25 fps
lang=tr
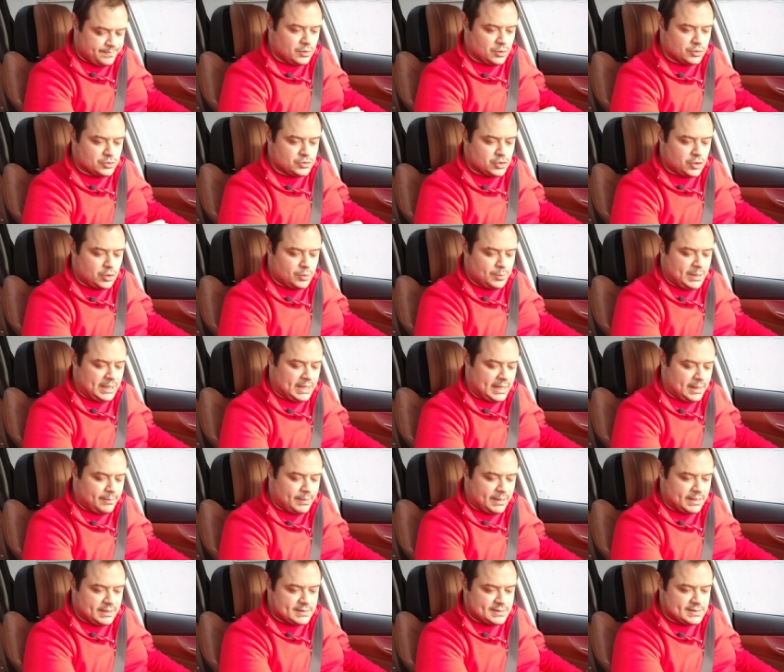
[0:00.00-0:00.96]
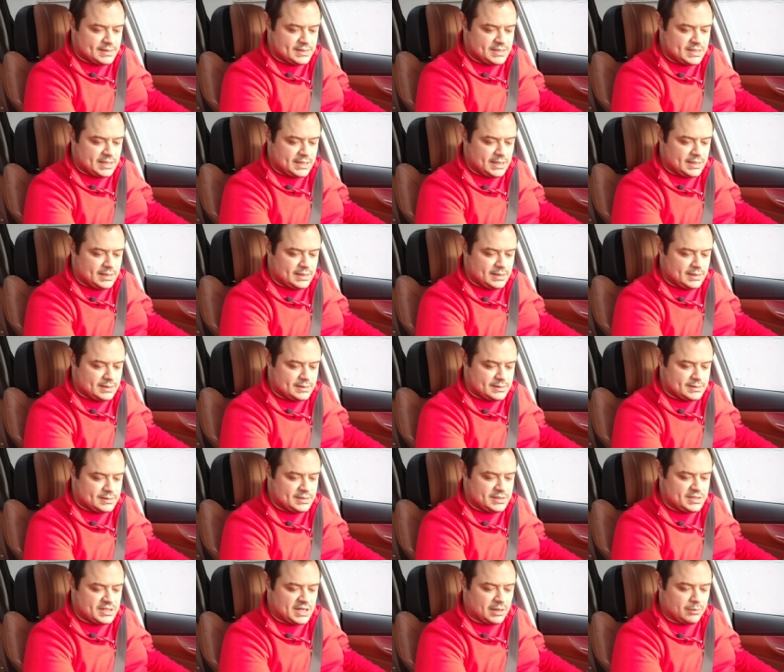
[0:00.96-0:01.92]
otomobil hemen hızlıca
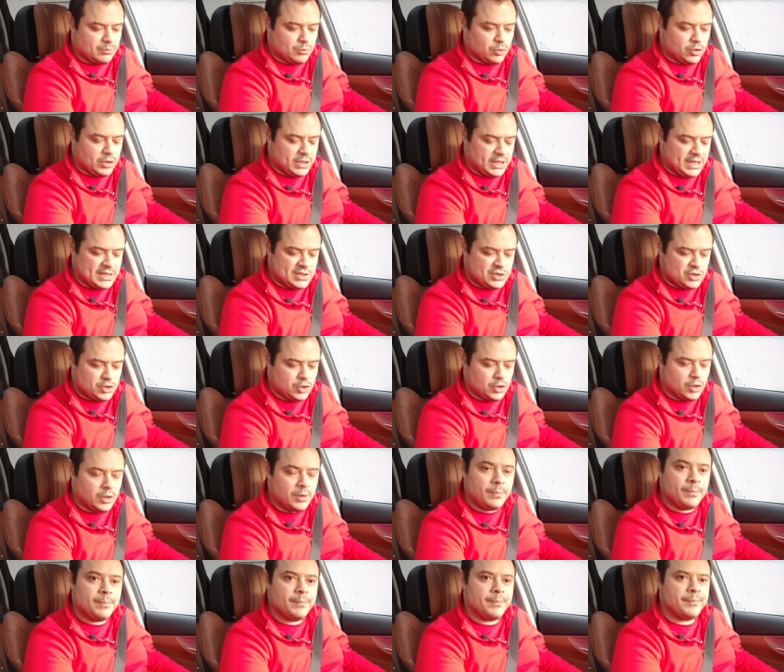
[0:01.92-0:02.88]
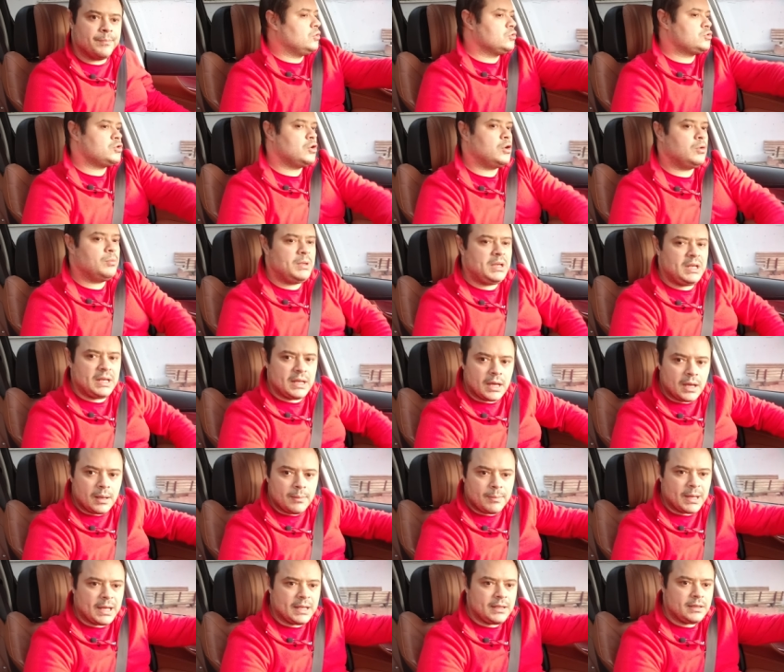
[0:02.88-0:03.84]
sıcak moda geçiyor. Otomobilin
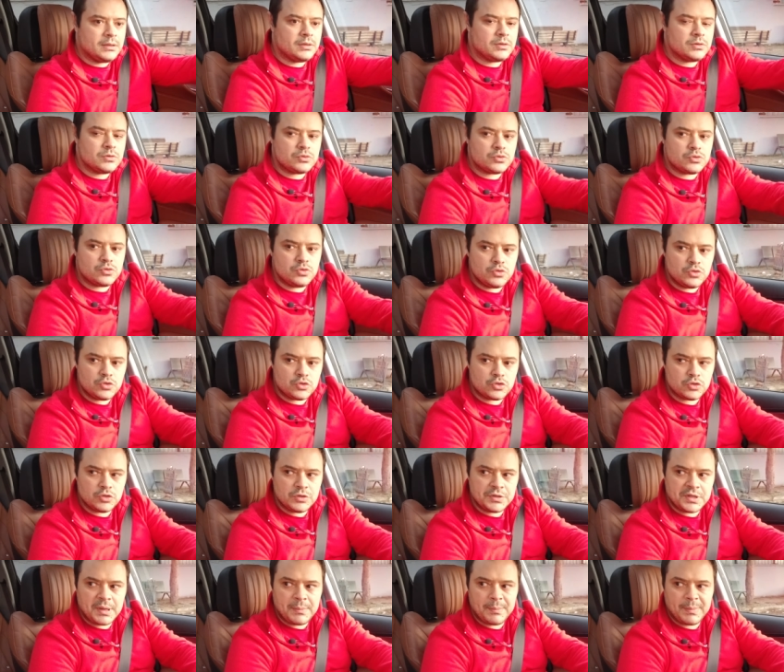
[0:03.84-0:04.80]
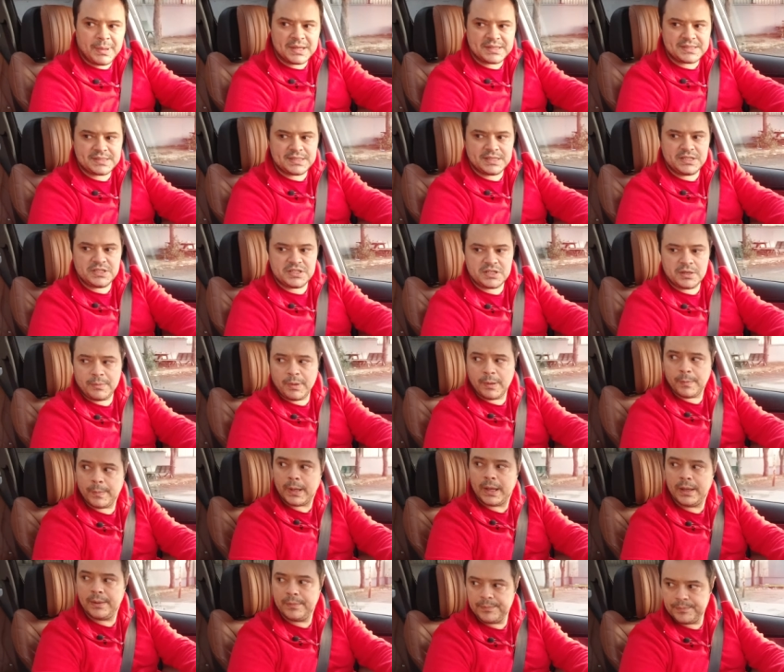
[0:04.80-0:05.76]
hemen sürüşünden bahsedeceğim
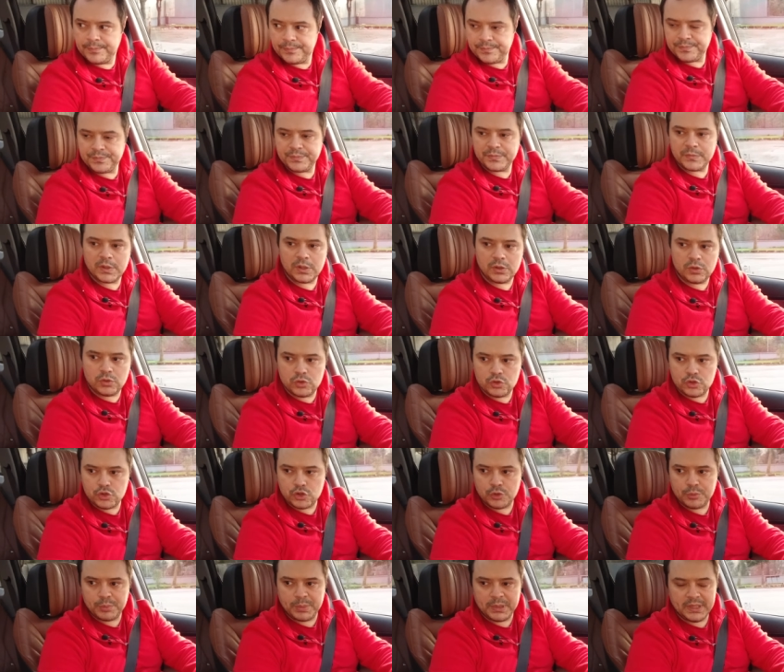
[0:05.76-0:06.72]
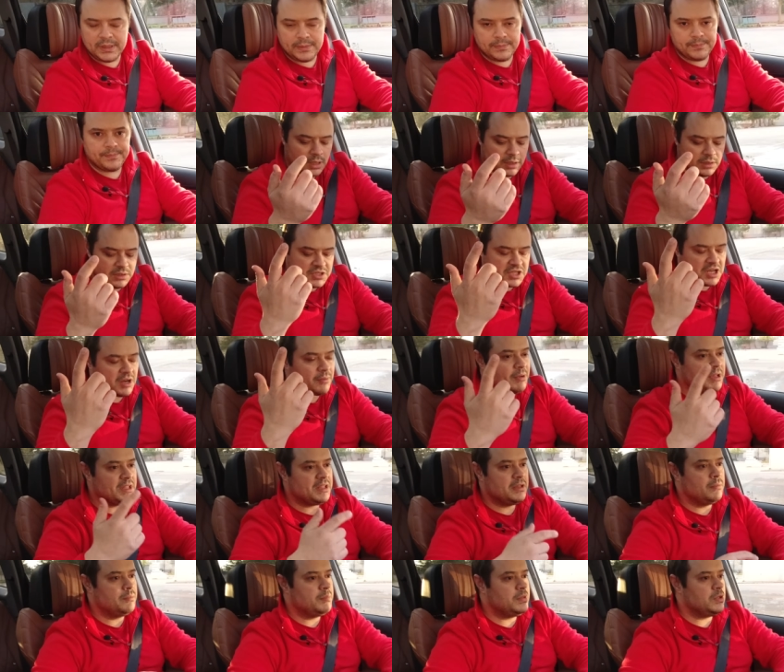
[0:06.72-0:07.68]
ama küçük bir
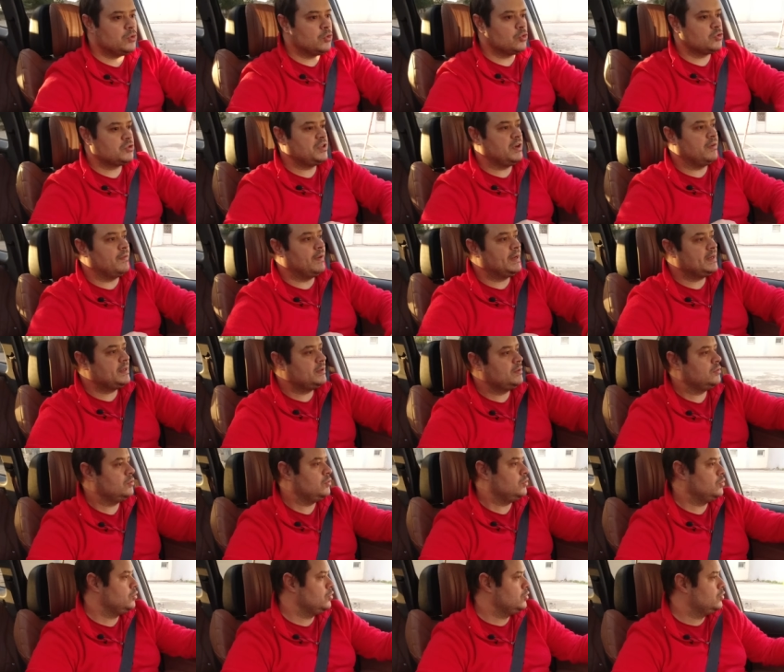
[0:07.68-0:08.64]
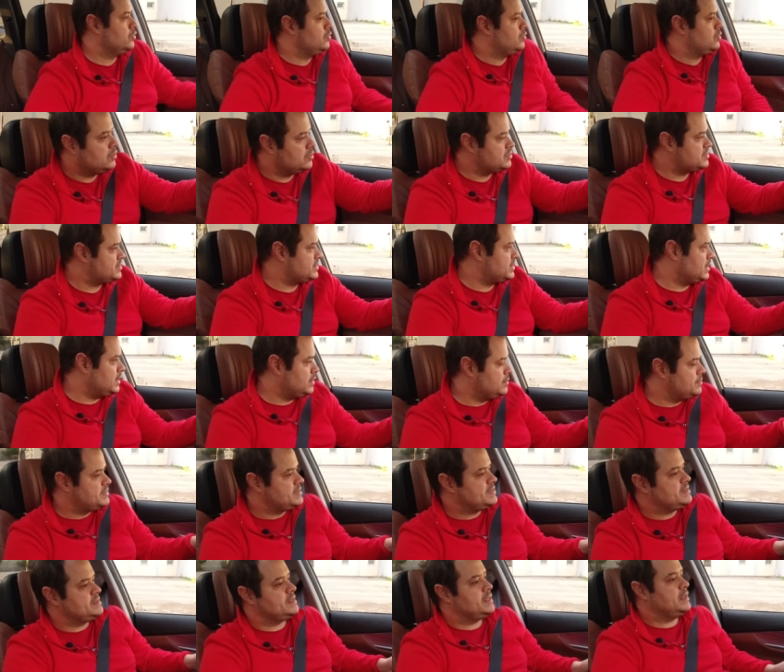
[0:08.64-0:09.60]
alışamadığım bir nokta var. Onu göstereyim
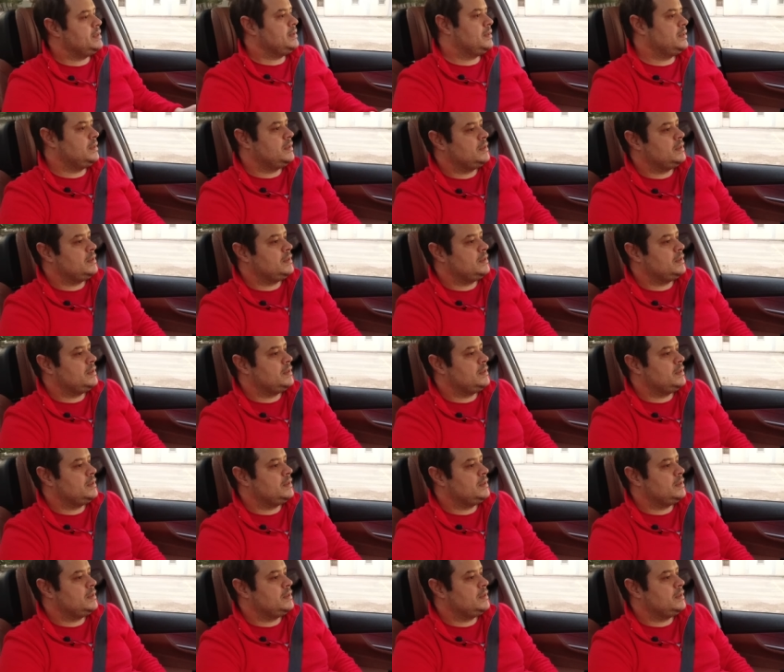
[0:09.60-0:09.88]
size.